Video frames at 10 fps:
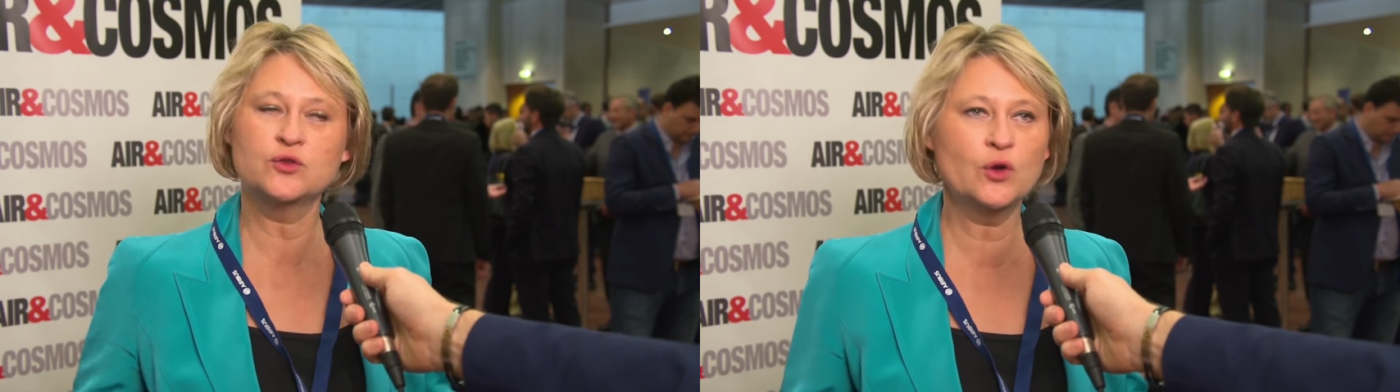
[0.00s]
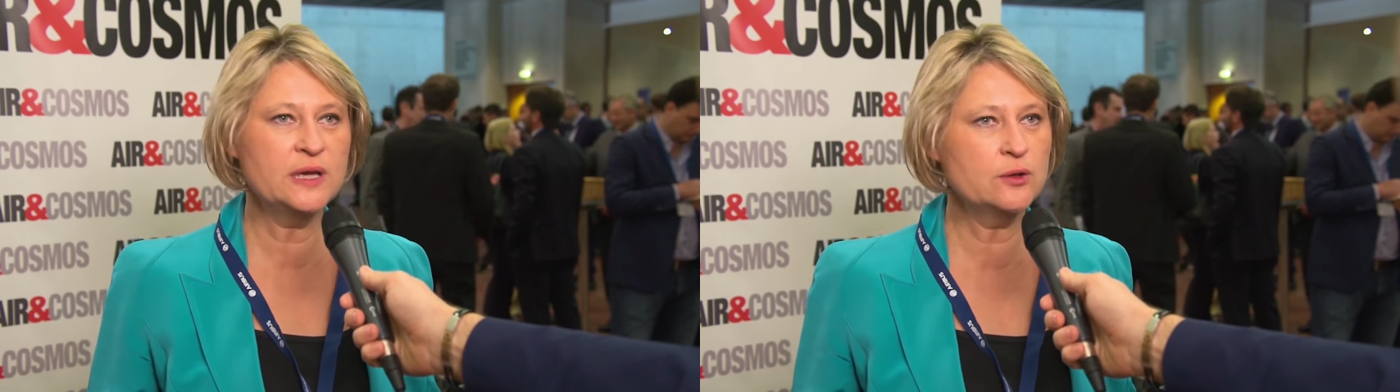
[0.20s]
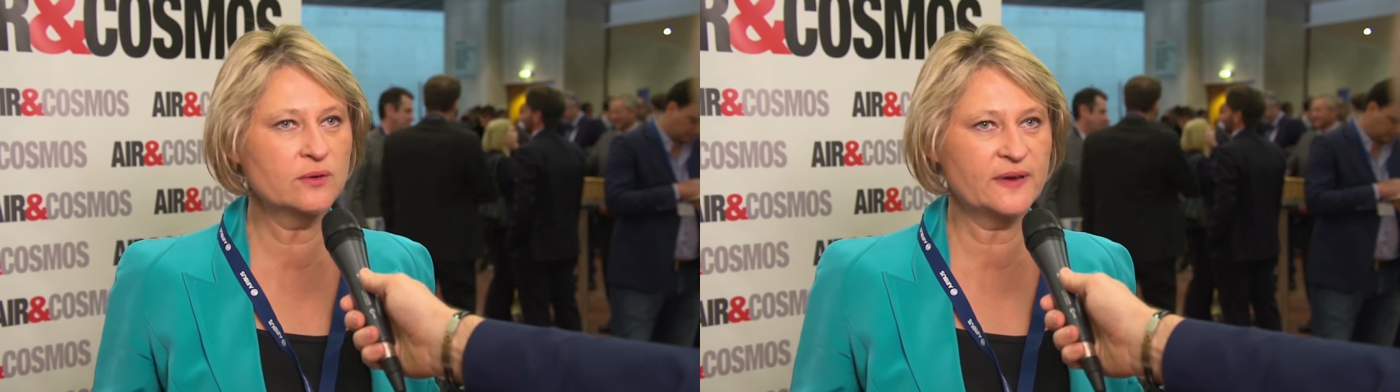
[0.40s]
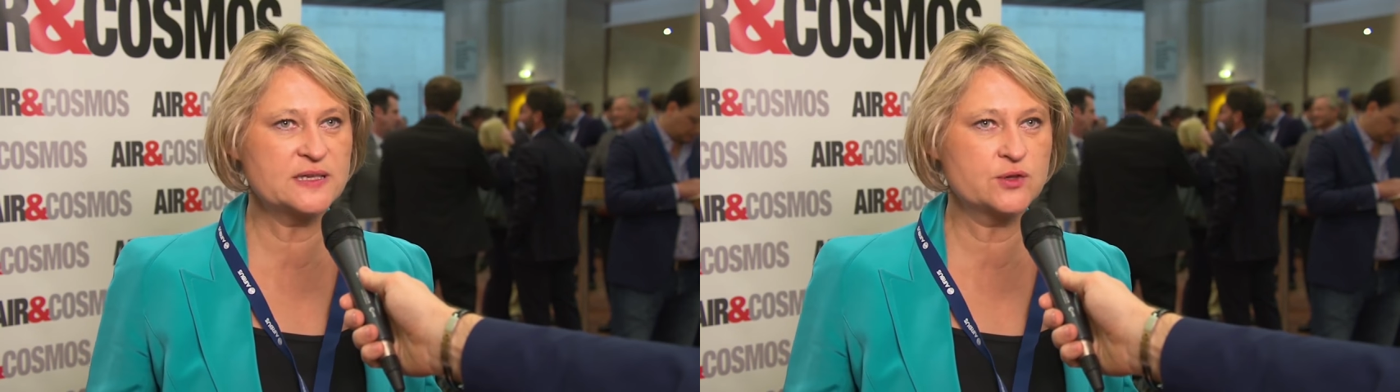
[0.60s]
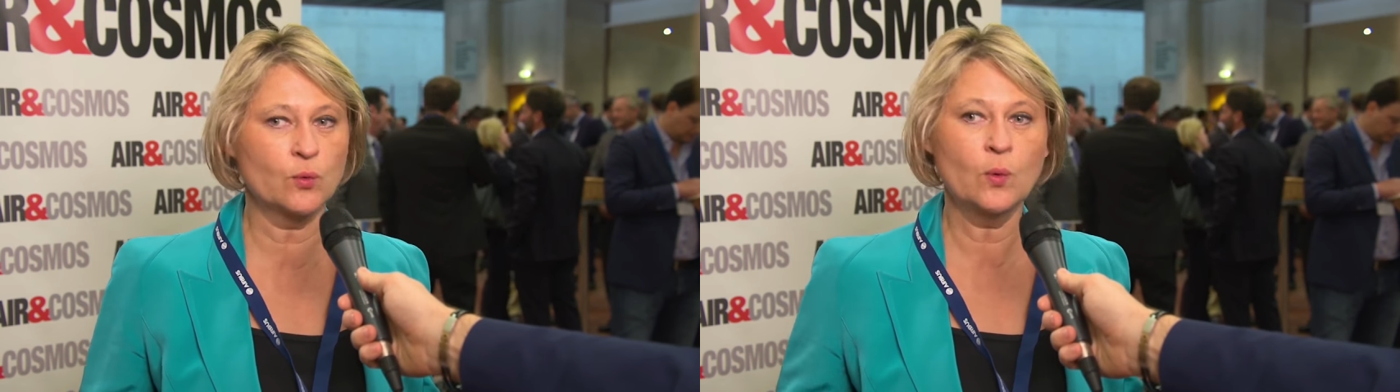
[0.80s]
de
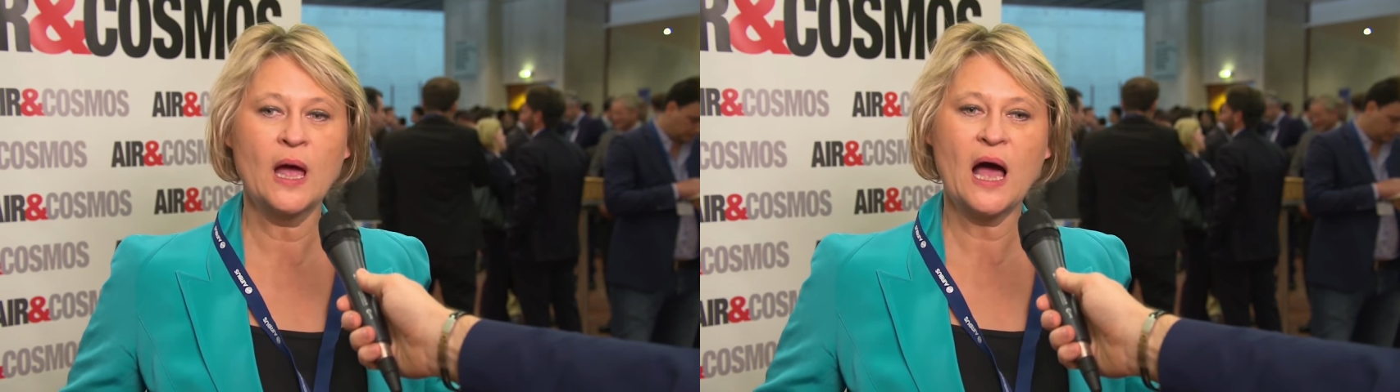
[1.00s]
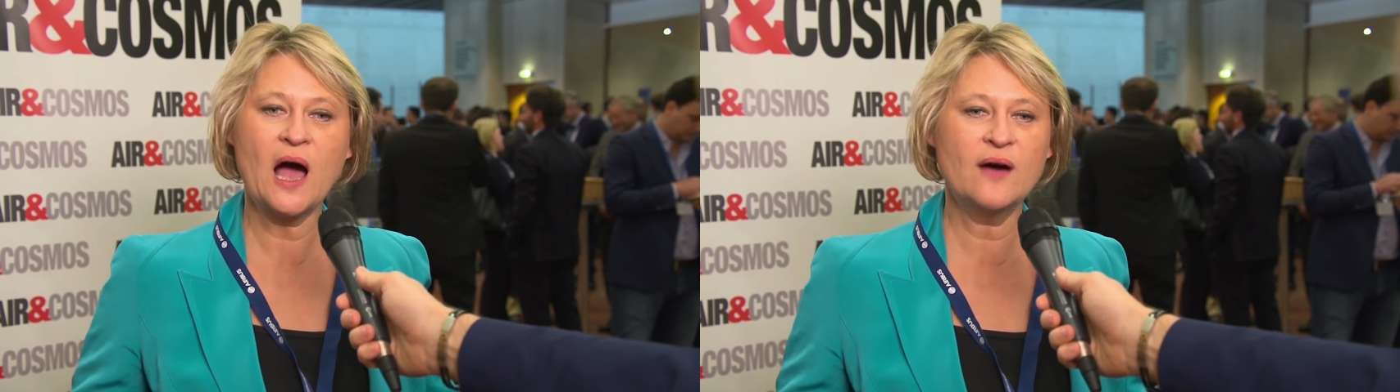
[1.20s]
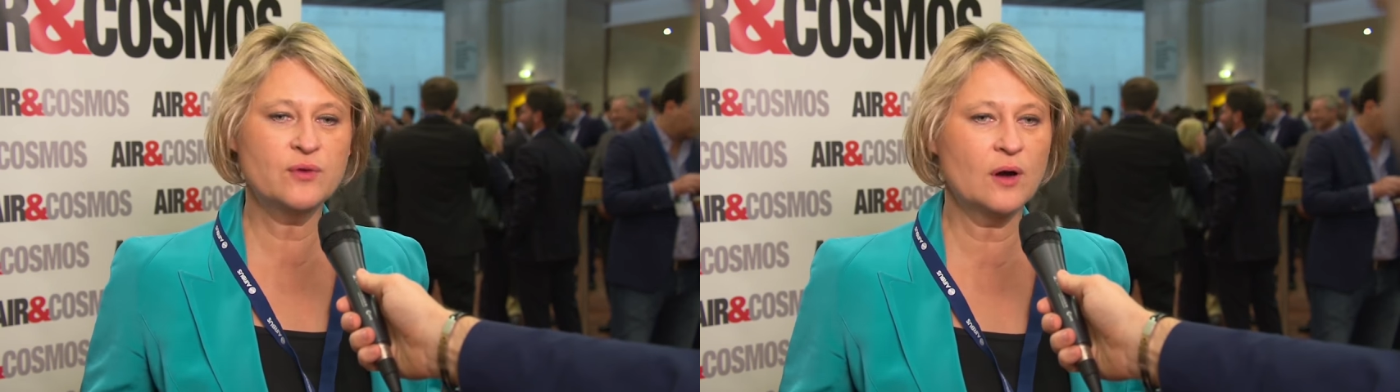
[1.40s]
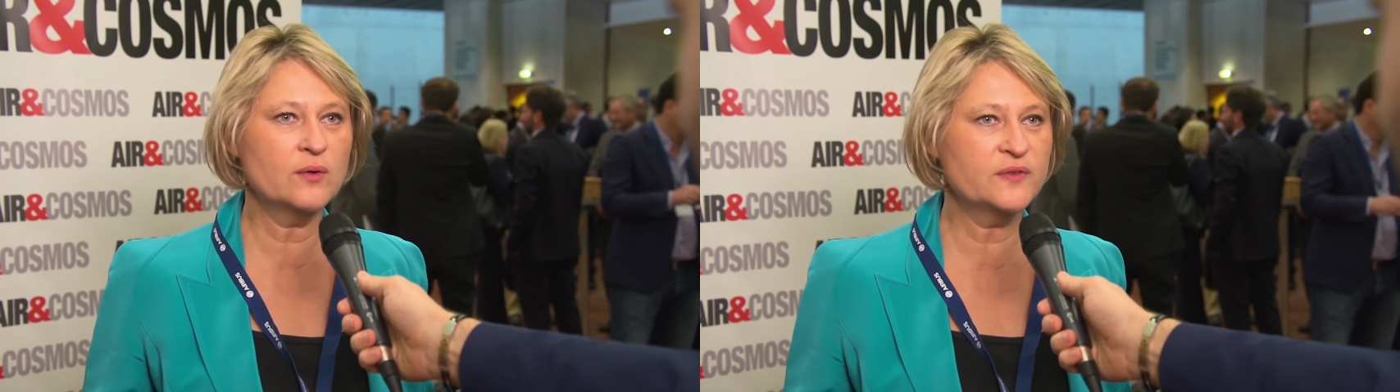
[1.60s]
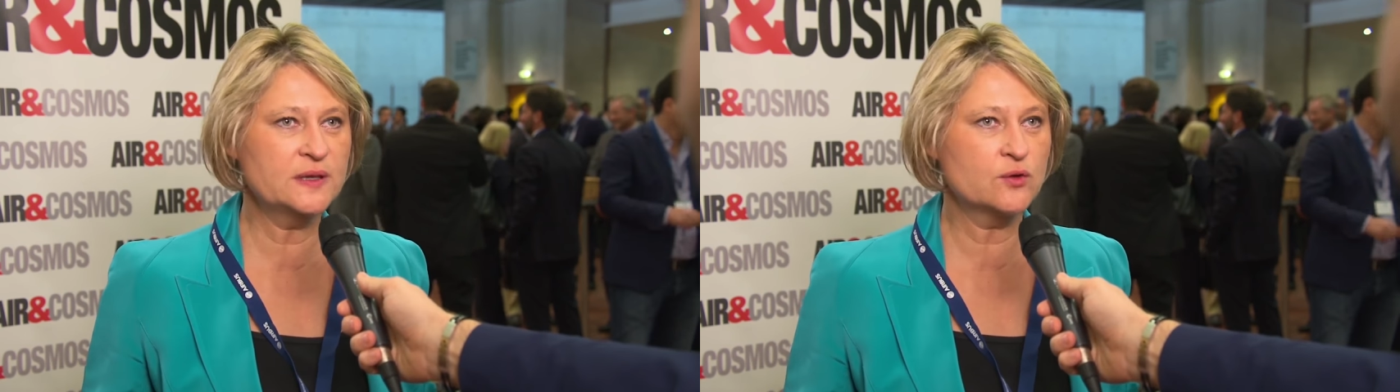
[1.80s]
l'innovation, avoir
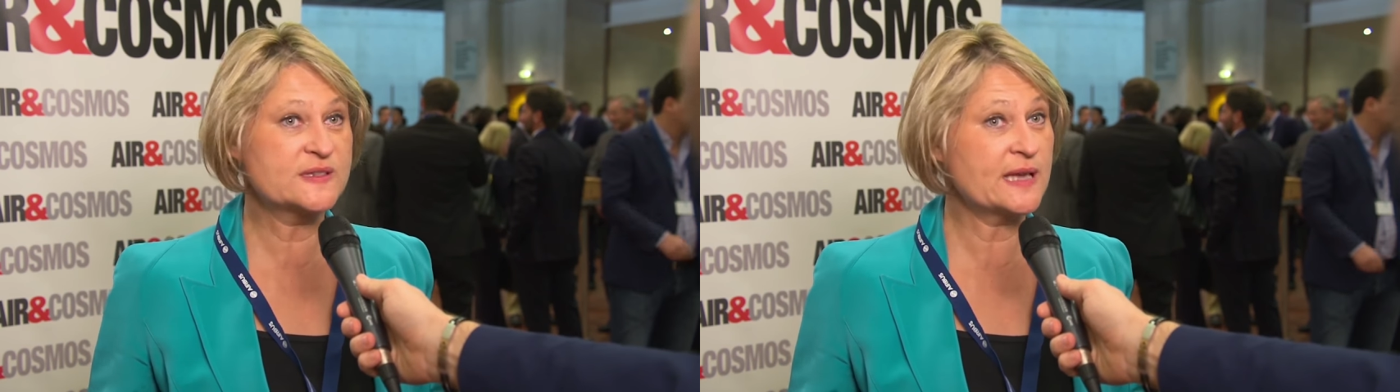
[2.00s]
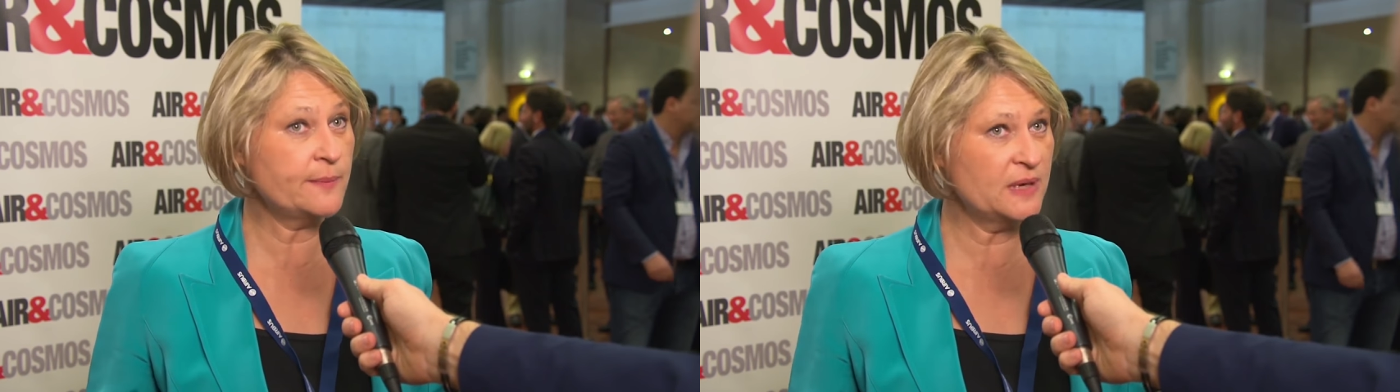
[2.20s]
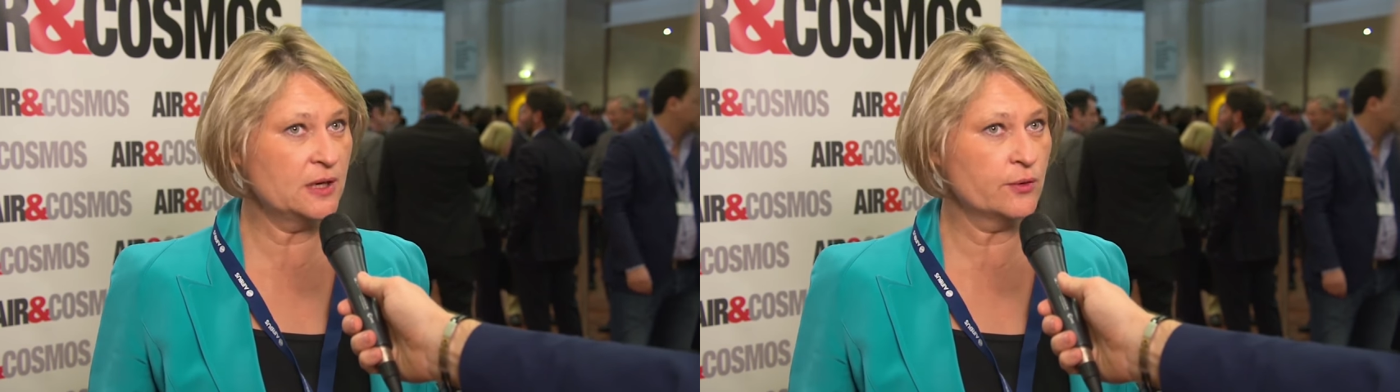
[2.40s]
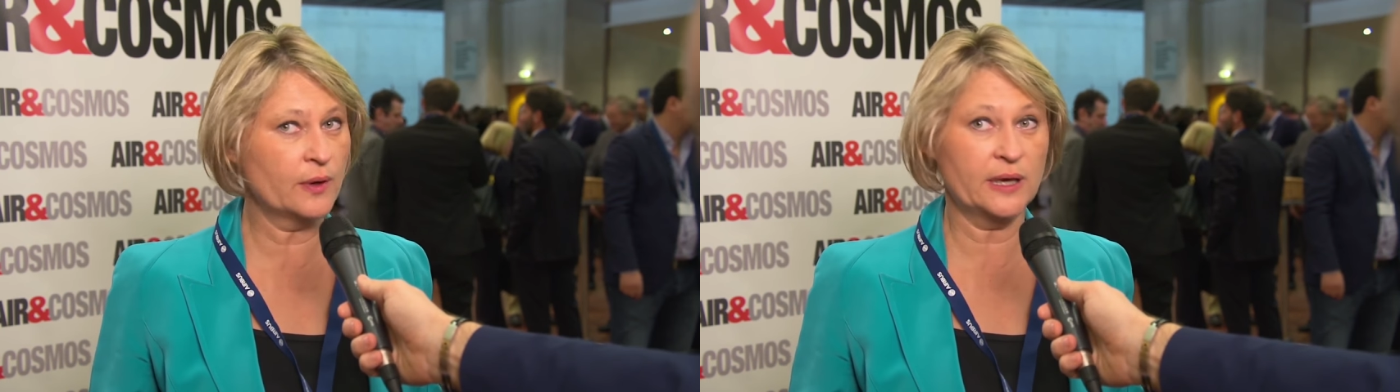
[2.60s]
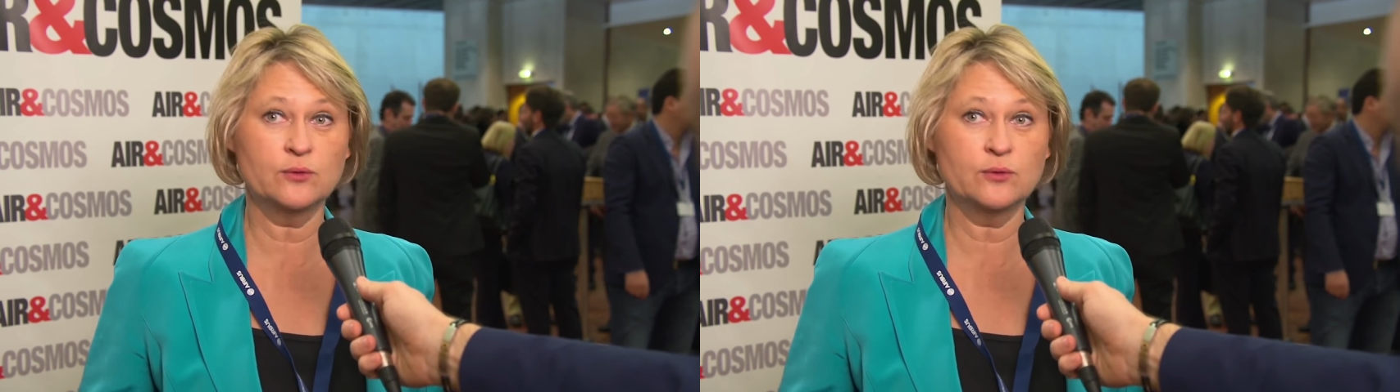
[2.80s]
envie de s'améliorer,